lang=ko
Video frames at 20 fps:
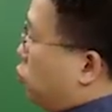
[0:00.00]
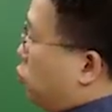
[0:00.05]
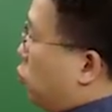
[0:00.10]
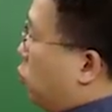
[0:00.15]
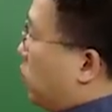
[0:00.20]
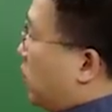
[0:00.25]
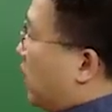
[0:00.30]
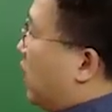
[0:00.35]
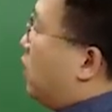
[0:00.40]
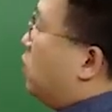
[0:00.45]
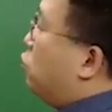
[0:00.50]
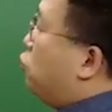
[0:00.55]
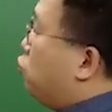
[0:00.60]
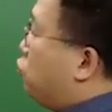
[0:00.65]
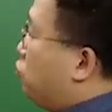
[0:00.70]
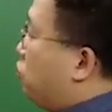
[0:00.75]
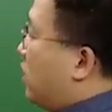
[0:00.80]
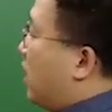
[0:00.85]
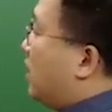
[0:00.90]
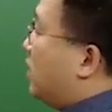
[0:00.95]
유통기관
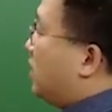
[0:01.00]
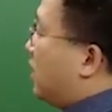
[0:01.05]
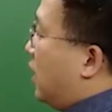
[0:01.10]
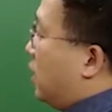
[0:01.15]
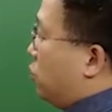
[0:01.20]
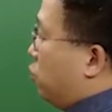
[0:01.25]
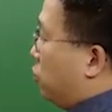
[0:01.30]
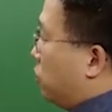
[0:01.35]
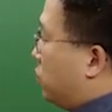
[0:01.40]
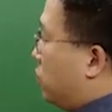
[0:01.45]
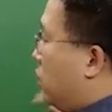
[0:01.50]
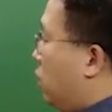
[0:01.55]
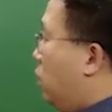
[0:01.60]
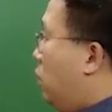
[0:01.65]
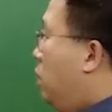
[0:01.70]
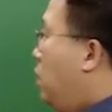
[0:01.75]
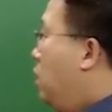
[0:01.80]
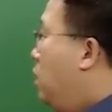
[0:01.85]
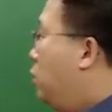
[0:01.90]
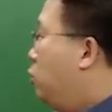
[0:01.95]

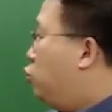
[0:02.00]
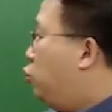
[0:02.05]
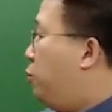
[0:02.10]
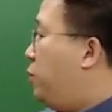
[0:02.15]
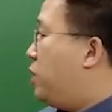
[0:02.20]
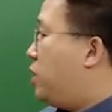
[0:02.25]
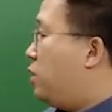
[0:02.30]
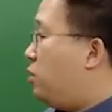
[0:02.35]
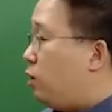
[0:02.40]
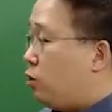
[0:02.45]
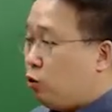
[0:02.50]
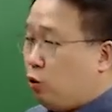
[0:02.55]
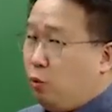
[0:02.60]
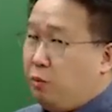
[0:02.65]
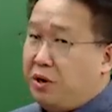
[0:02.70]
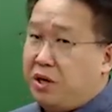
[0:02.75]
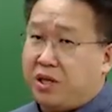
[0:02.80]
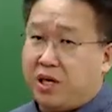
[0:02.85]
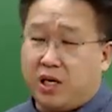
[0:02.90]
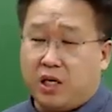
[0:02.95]
중간상으로서 소매상과
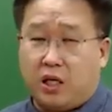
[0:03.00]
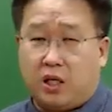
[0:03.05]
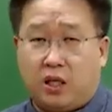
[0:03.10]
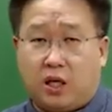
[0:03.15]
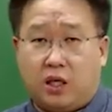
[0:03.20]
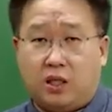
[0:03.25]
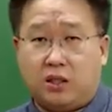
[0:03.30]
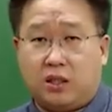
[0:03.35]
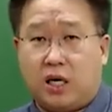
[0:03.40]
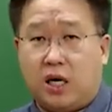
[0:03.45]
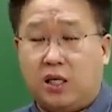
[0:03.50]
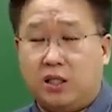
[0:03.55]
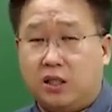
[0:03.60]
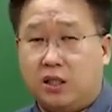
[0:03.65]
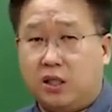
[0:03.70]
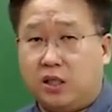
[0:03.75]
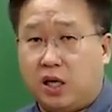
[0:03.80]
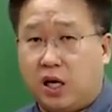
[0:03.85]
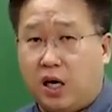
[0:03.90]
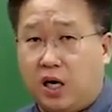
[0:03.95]
도매상이 있다는
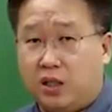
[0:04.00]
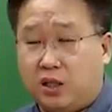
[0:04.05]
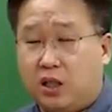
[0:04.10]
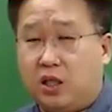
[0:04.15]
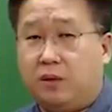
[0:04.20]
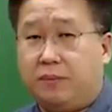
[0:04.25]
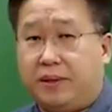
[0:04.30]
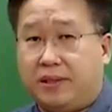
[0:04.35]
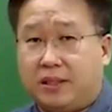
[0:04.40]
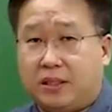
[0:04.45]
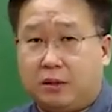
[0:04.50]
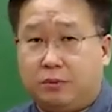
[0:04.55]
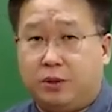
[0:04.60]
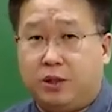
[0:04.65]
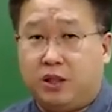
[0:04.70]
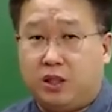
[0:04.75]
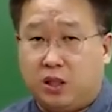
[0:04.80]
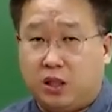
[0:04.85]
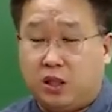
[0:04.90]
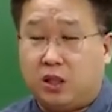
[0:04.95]
사실까지
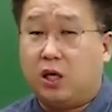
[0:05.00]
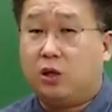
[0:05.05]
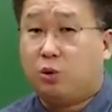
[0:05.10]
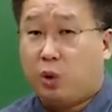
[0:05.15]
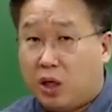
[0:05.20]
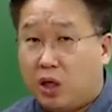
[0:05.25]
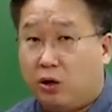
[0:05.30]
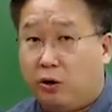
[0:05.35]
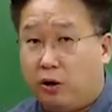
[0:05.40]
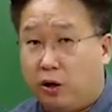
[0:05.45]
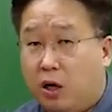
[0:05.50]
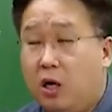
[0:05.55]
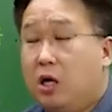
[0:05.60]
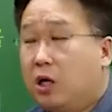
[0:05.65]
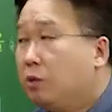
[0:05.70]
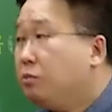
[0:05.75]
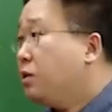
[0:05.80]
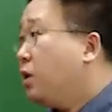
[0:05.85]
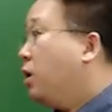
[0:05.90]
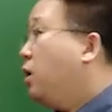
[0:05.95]
말씀을 드리게 되는 거예요.
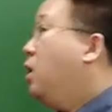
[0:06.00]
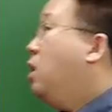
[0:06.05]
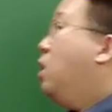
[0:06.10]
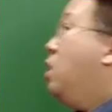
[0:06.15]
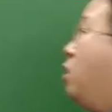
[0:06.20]
그럼 이제